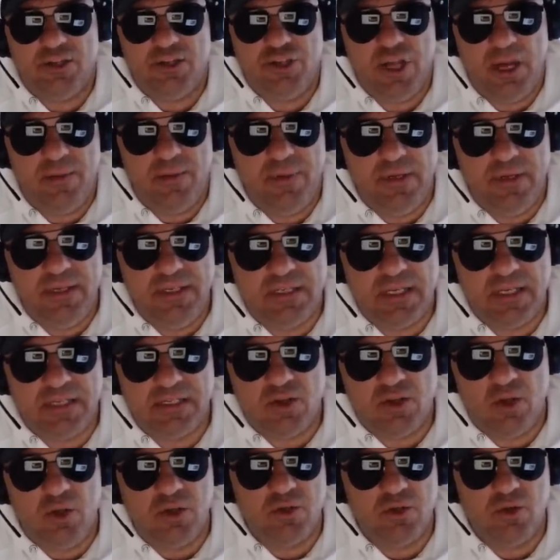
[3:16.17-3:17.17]
A Shelby
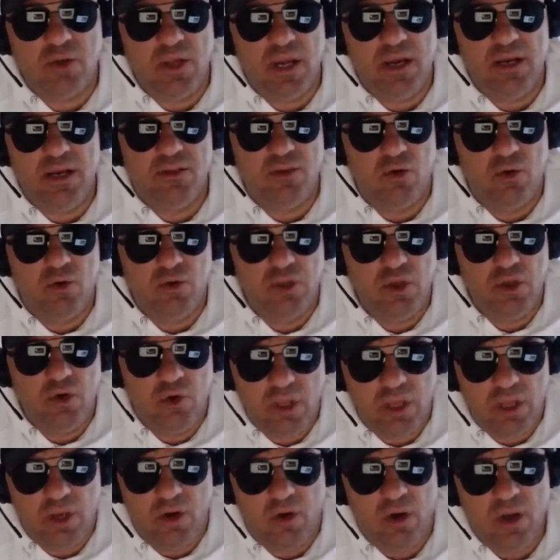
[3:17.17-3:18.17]
disastroso ieri, te lo
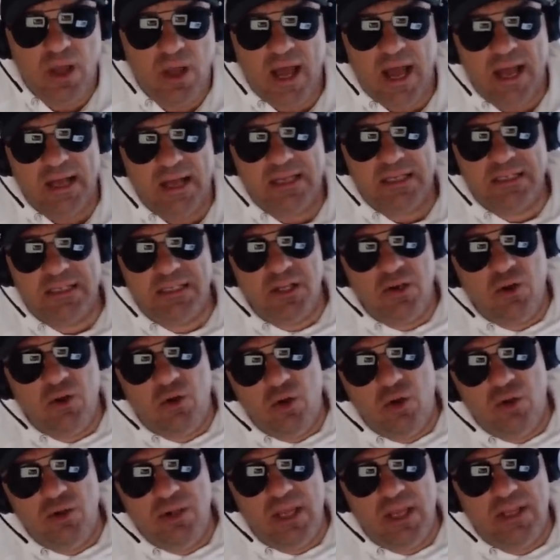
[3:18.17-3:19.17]
dico io, anche se
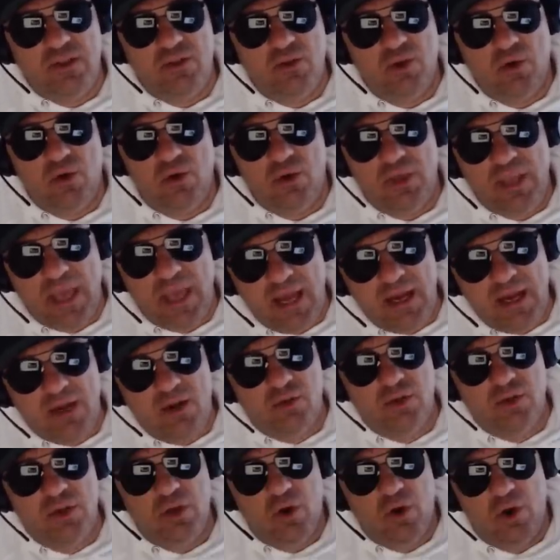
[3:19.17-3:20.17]
non l'ho detto ieri,
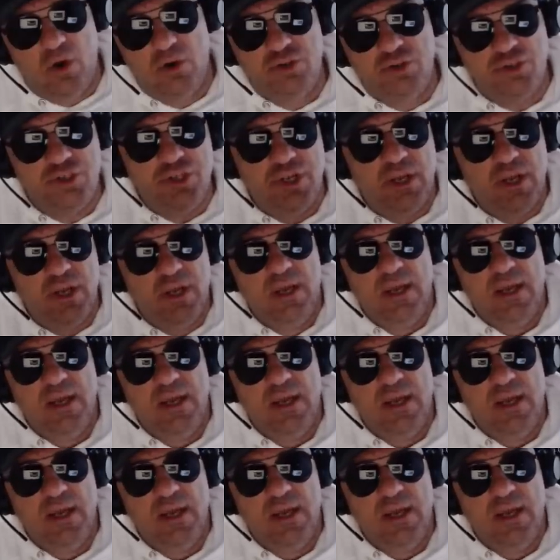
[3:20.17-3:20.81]
lo dico oggi.